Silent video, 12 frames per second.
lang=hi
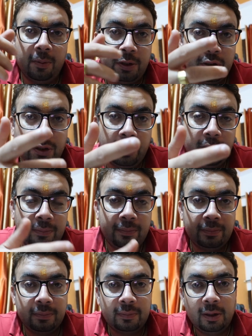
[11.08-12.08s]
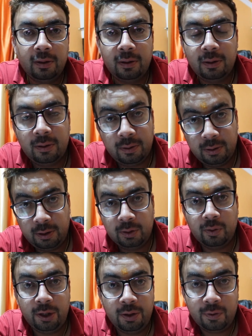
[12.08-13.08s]
बट स्टिल
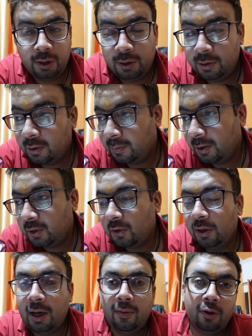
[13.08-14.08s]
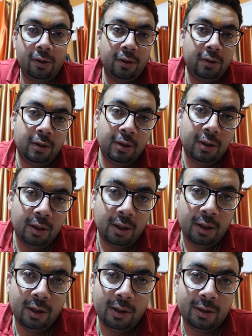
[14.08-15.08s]
इट्स वेरी डिफ़िकल्ट बट स्टिल आई वांटेड
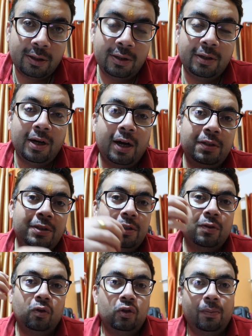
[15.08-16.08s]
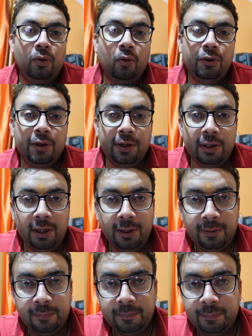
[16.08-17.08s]
कि आज कुछ अपलोड किया जाए